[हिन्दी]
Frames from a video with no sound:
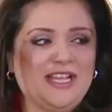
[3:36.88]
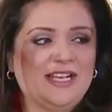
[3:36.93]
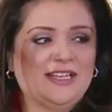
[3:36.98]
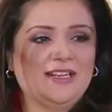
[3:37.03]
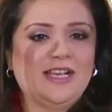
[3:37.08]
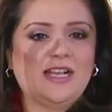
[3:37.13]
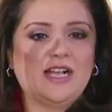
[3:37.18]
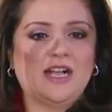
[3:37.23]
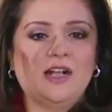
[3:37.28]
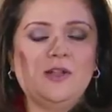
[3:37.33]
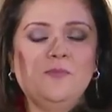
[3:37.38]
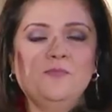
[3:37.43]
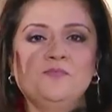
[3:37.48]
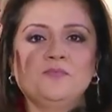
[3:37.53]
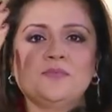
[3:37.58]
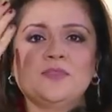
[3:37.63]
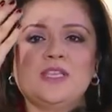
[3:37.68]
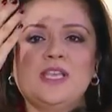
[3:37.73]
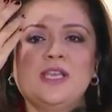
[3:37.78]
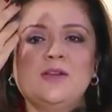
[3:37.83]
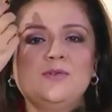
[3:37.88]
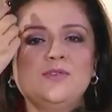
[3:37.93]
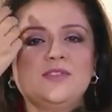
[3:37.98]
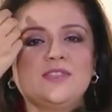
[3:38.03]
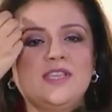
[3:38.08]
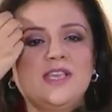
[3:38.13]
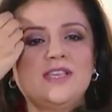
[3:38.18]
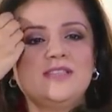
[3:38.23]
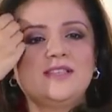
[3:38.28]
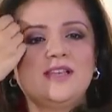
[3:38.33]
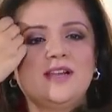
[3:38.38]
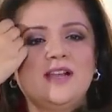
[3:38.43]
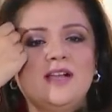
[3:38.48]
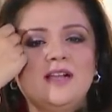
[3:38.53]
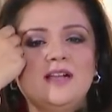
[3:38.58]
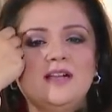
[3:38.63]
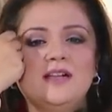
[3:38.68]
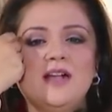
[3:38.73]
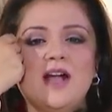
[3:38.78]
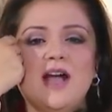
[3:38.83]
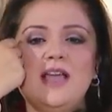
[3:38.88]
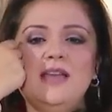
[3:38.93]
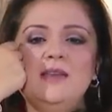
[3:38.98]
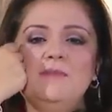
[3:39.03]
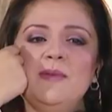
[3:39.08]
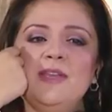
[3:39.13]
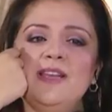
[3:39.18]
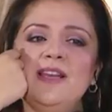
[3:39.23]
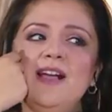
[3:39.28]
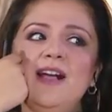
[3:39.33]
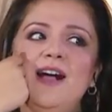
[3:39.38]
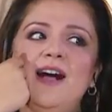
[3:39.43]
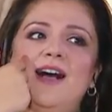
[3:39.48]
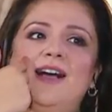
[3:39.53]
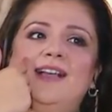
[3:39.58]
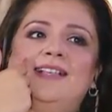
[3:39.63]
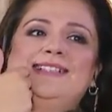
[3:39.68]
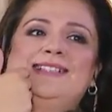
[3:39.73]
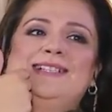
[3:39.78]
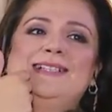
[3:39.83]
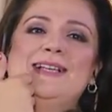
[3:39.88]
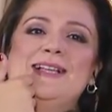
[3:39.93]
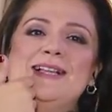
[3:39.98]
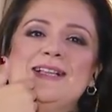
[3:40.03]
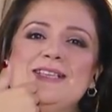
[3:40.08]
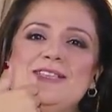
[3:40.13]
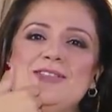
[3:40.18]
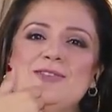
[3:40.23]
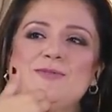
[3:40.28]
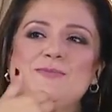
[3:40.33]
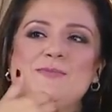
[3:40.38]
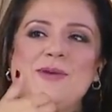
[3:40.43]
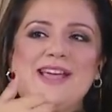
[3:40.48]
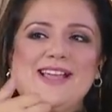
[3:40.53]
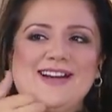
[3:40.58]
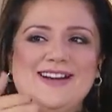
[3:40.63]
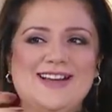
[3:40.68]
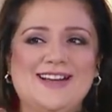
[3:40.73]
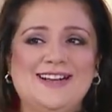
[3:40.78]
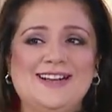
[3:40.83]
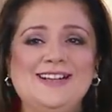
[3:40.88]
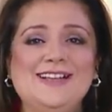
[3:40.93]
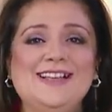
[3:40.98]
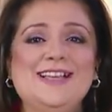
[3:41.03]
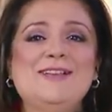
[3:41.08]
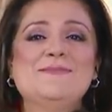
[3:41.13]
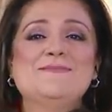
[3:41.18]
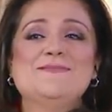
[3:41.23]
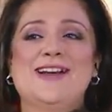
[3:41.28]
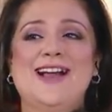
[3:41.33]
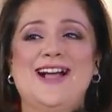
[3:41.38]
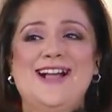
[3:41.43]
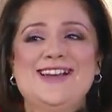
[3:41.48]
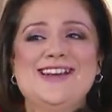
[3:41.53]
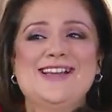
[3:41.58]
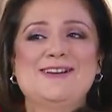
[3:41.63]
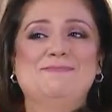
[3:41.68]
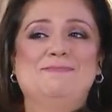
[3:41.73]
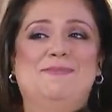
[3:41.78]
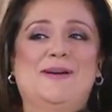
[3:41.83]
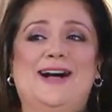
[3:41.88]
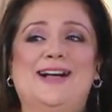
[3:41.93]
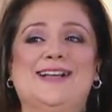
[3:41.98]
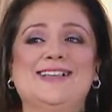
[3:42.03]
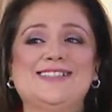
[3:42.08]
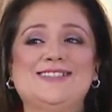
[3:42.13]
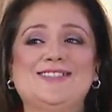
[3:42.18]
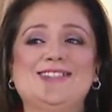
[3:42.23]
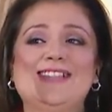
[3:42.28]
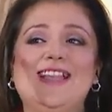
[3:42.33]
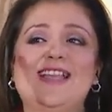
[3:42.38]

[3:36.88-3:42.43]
शेख ने कहा कि उसके ज़रा गाल पे ना हाथ यूं फेरना इमरान अब्बास